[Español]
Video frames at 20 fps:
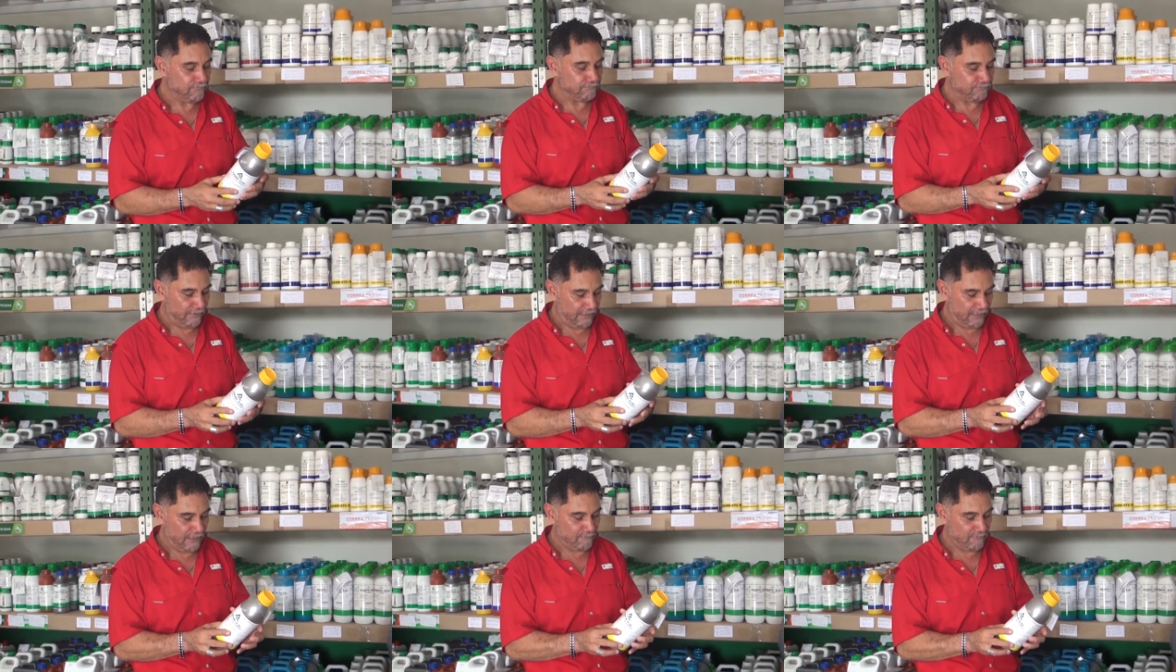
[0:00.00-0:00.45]

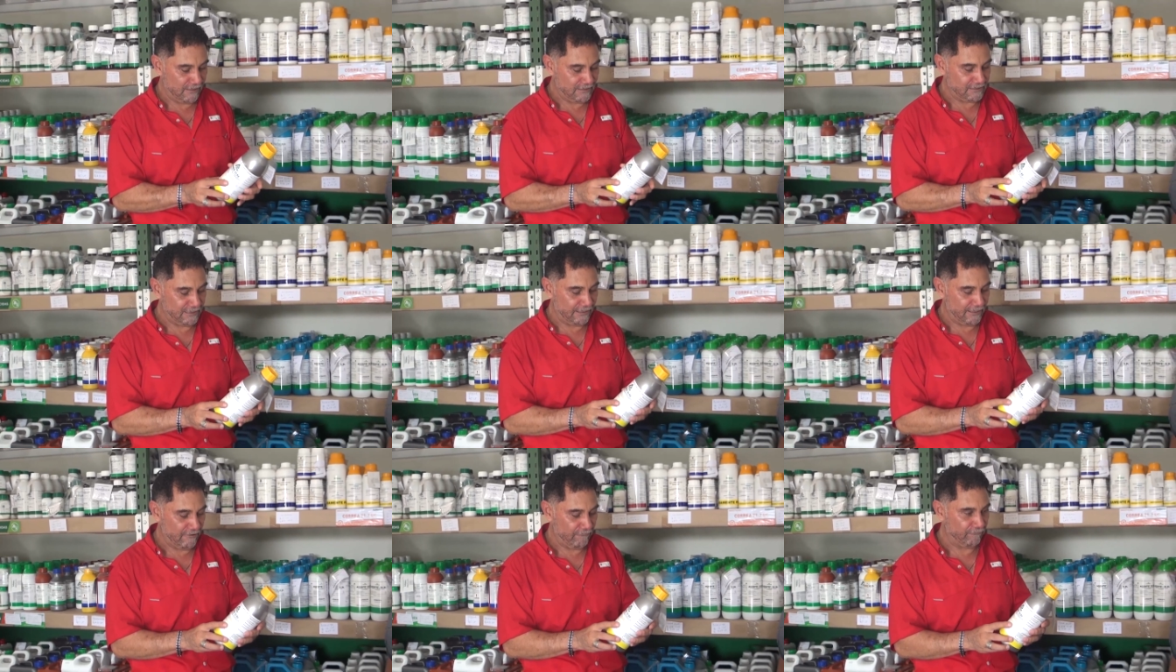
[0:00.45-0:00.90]
Para
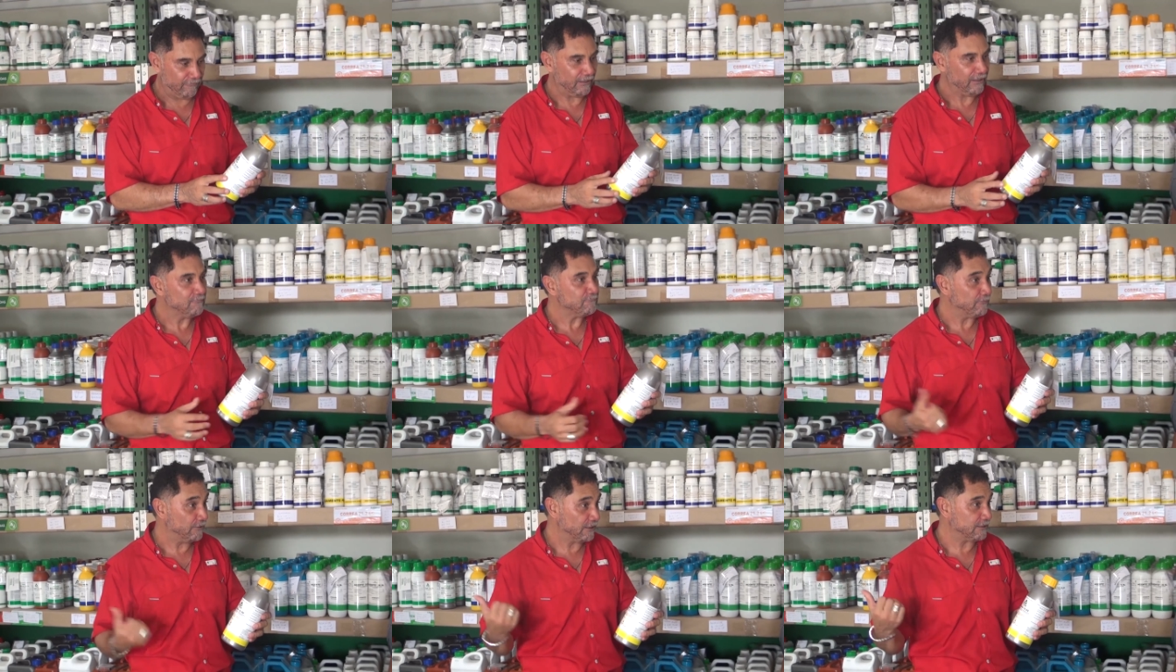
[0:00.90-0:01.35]
Canal
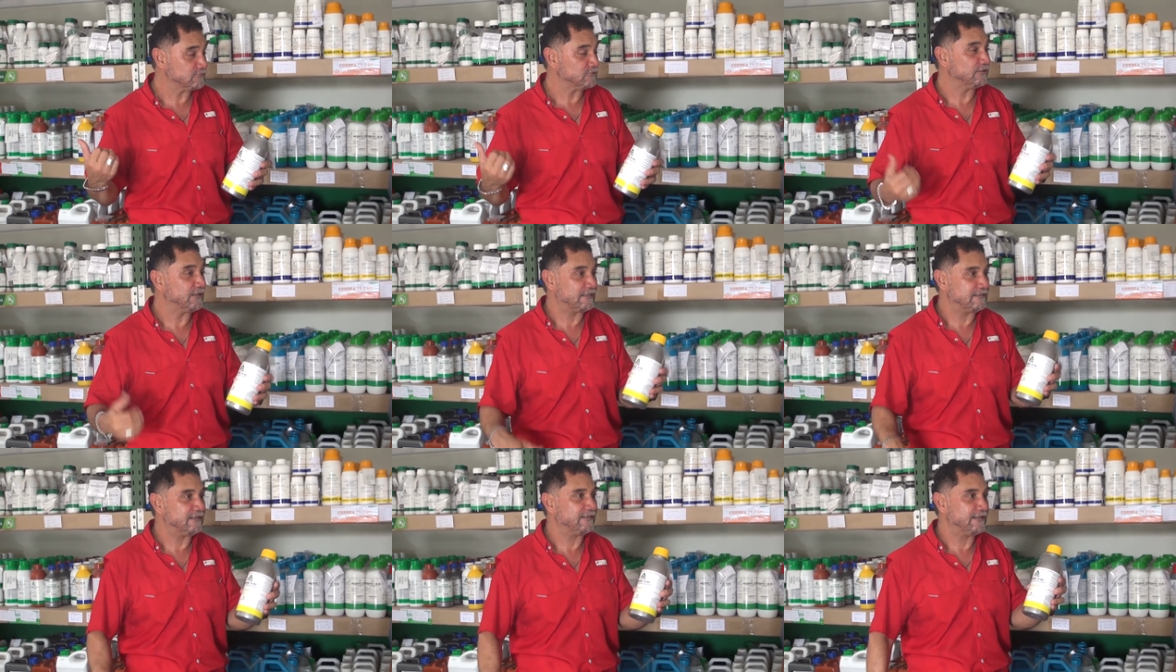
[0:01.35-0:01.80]
31 San
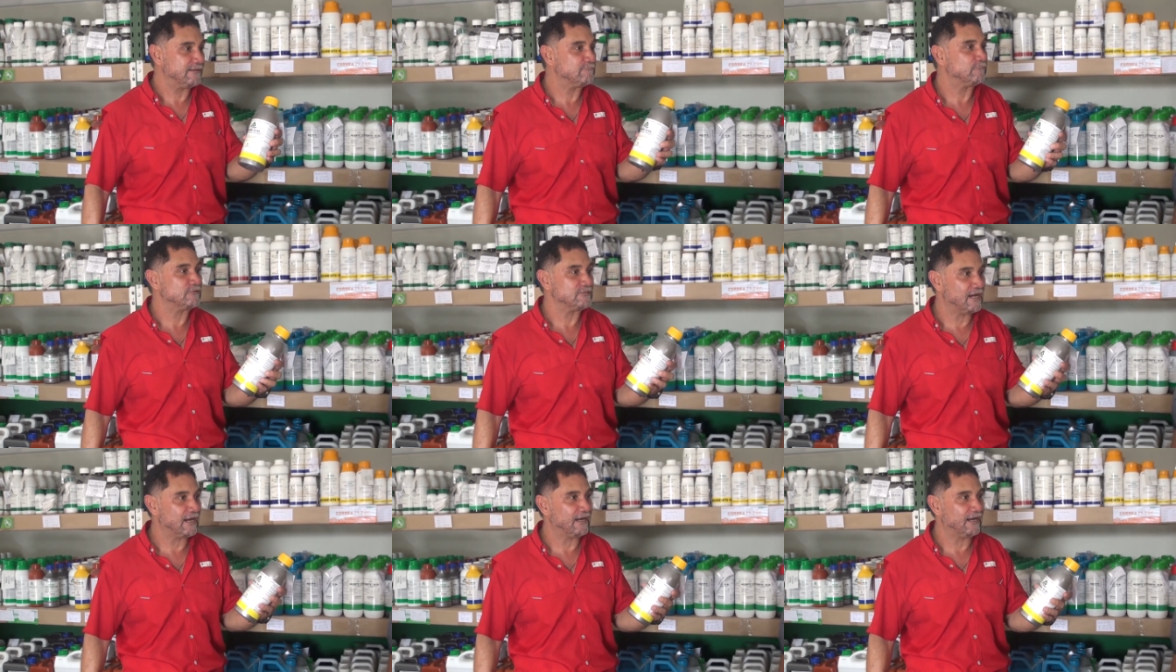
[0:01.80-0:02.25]

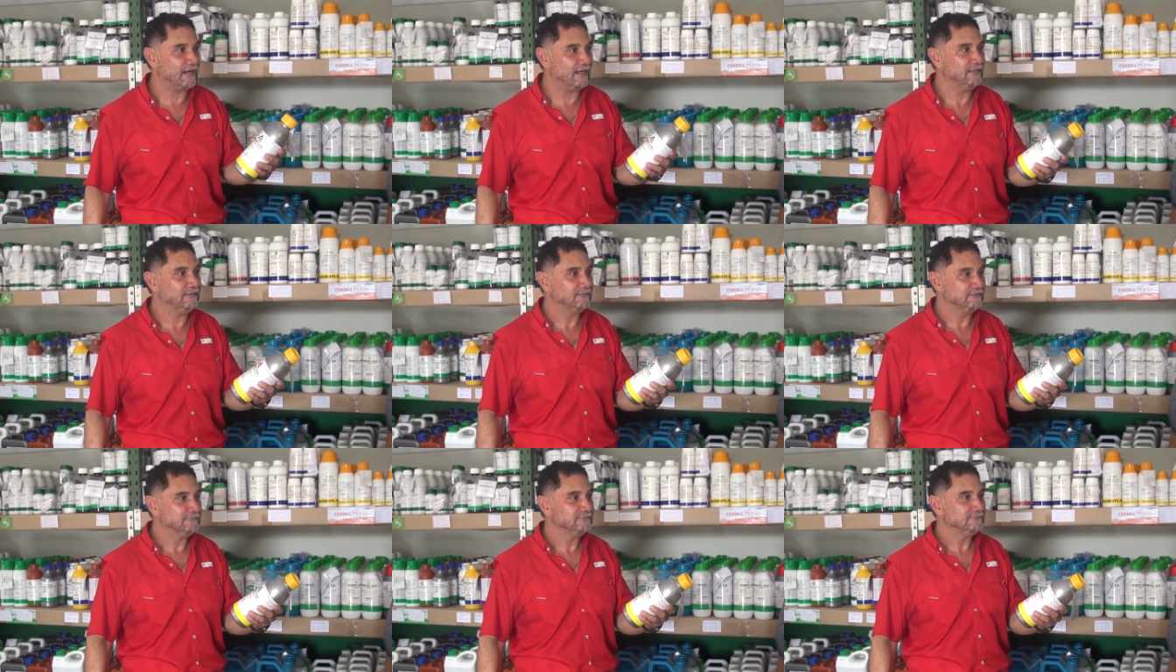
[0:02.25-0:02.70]
Vicente
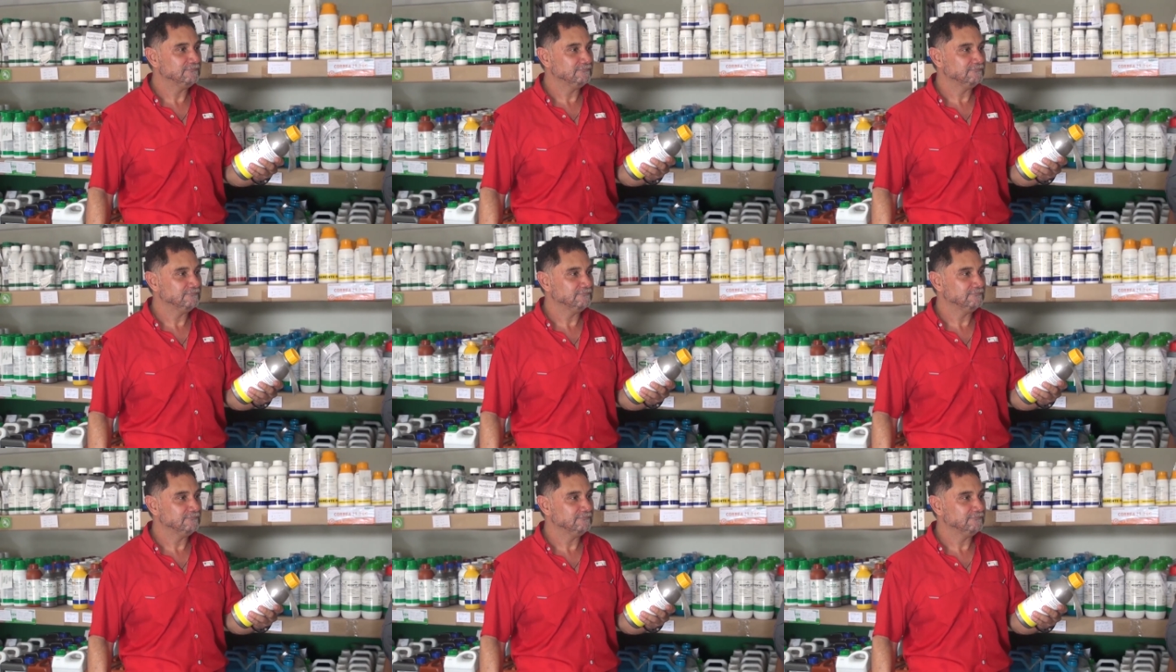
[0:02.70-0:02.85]
informó